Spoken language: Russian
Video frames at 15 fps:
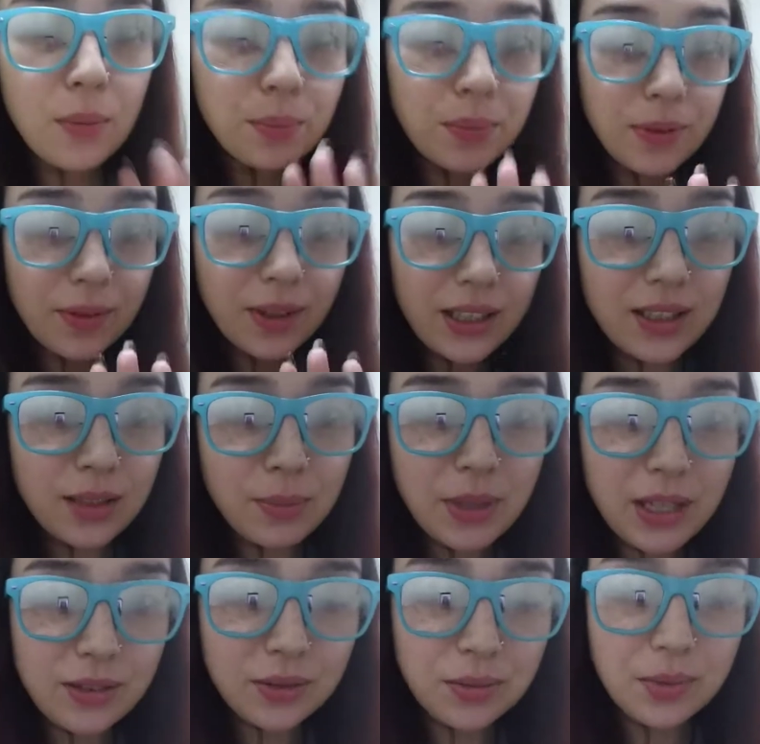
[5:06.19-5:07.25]
Привет,
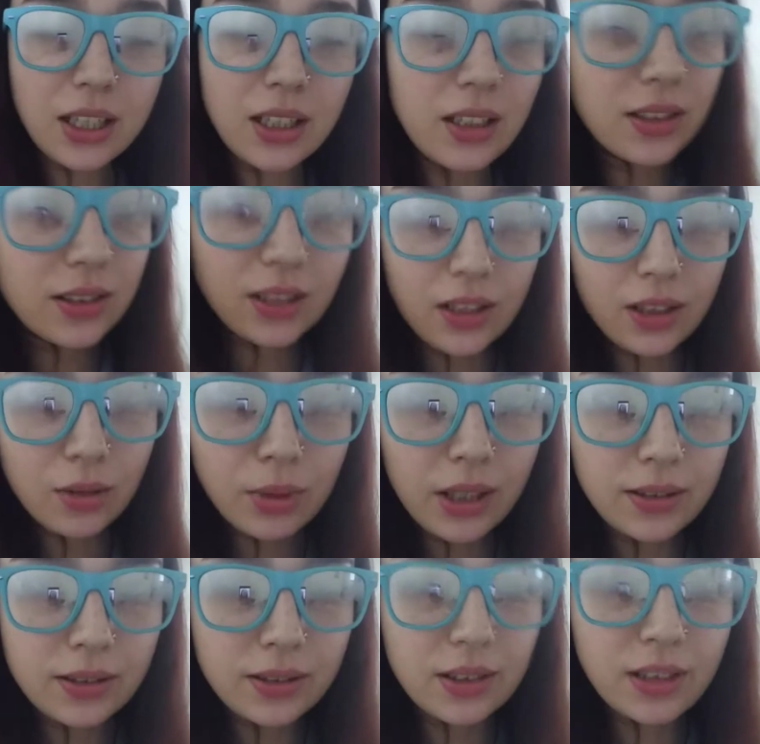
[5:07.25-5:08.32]
ребят! Наконец-то я
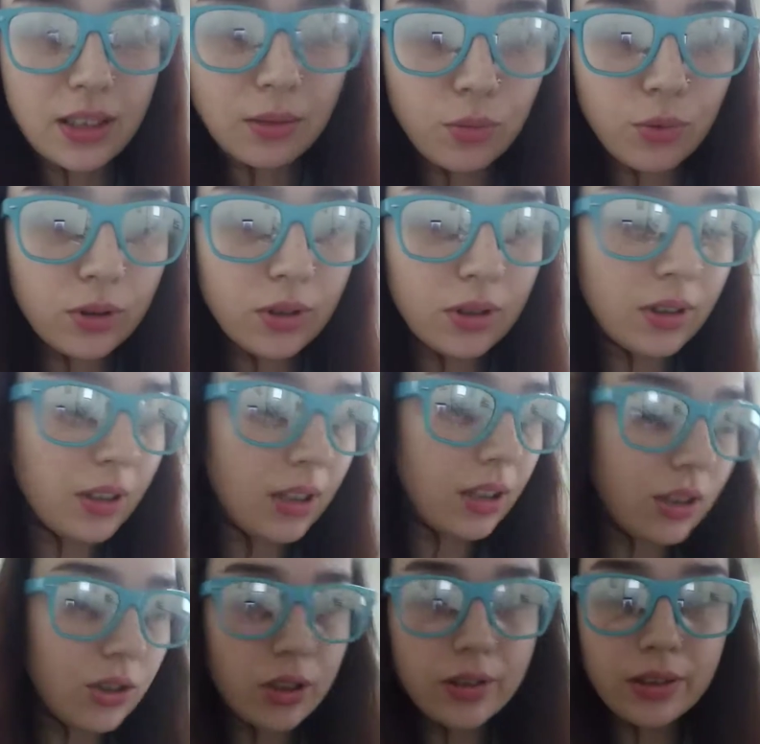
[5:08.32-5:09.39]
добралась до работы, и,
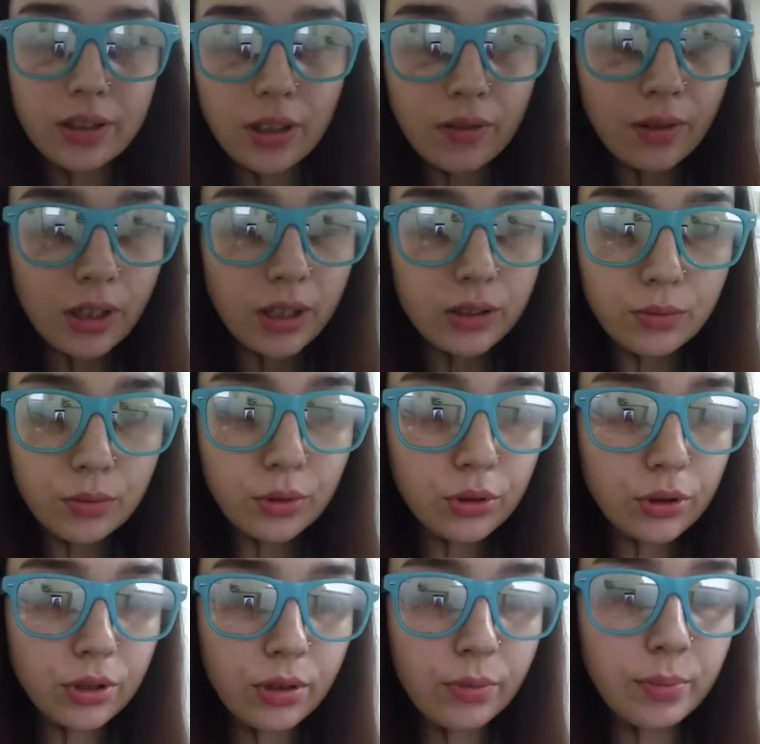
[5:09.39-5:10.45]
честно говоря,
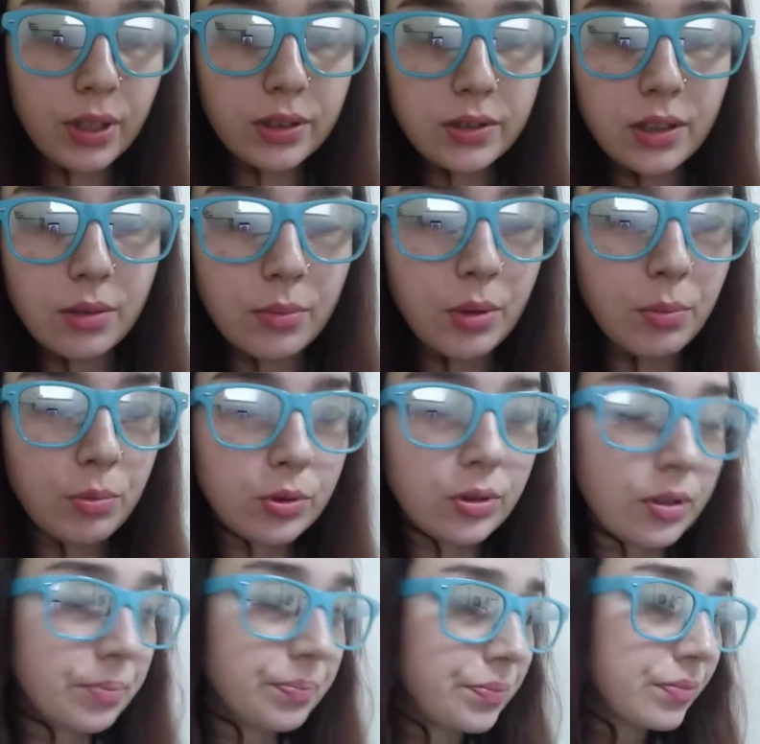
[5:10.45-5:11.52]
сегодняшняя поездка меня просто
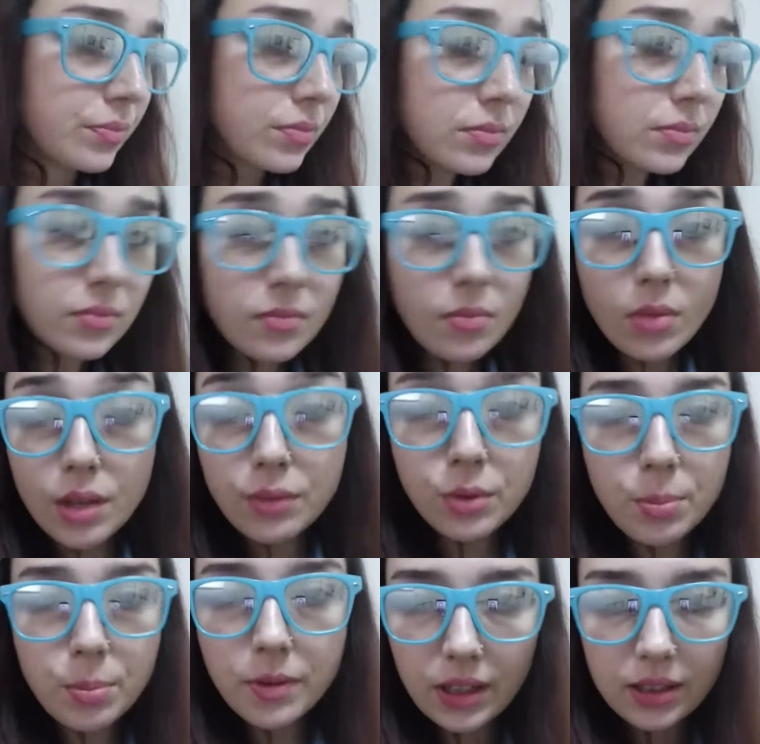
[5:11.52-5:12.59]

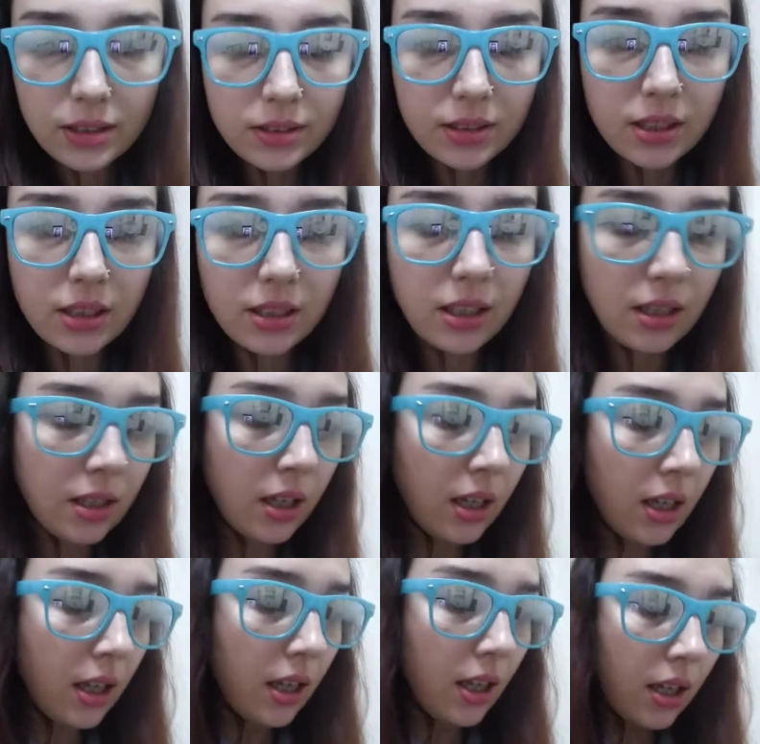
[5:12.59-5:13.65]
выбивает из колеи.
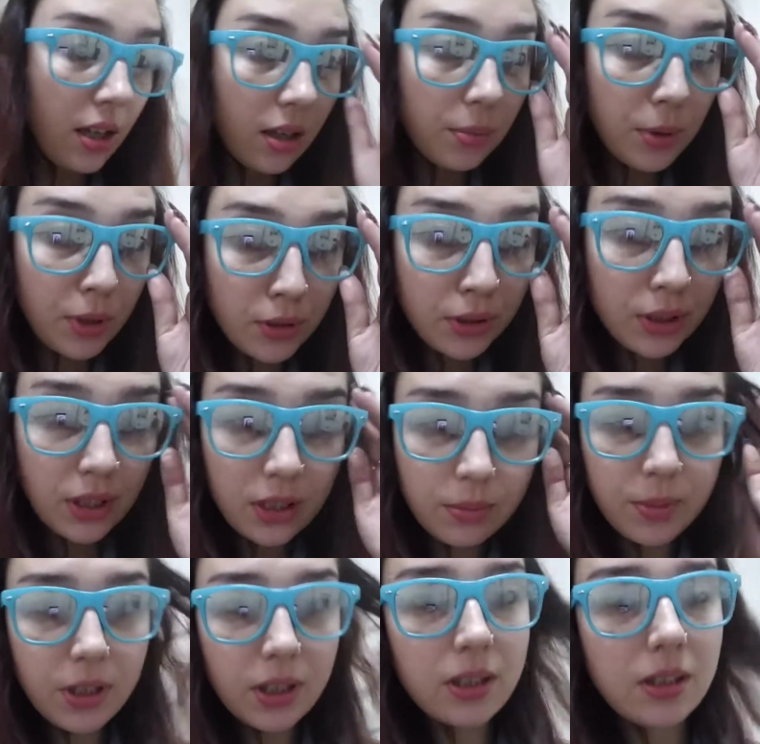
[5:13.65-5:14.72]
Во-первых, я
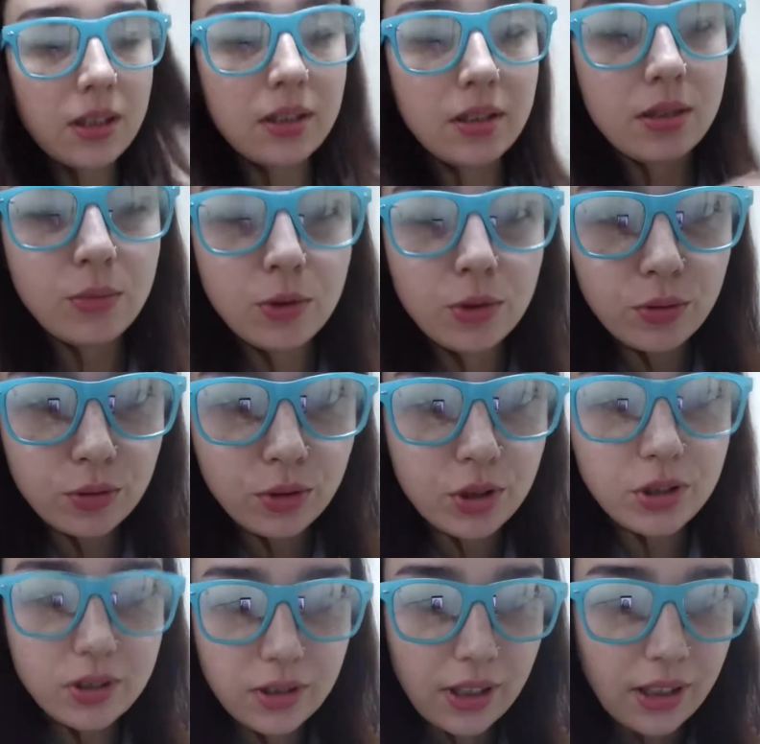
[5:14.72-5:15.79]
приехала на работу очень
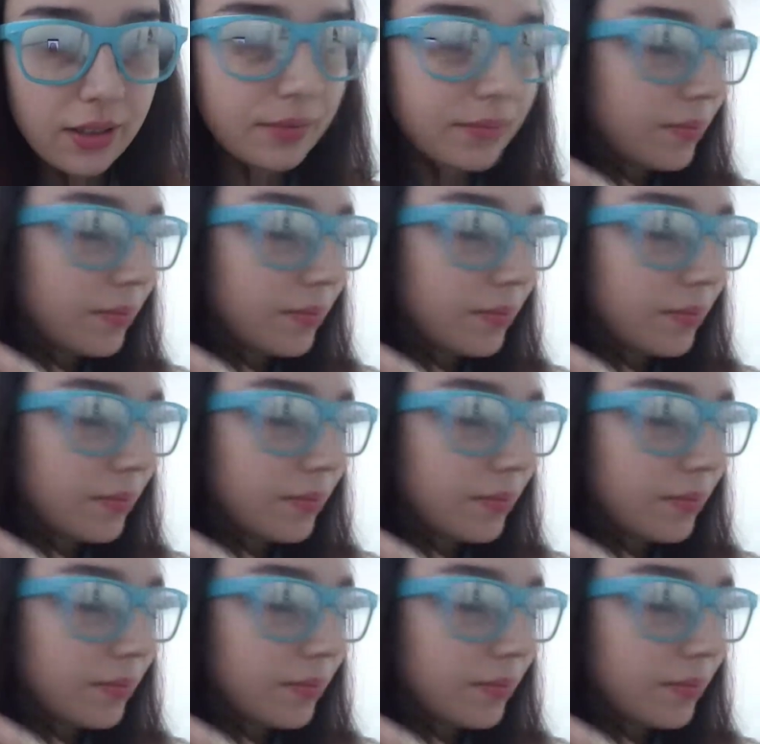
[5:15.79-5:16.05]
злая.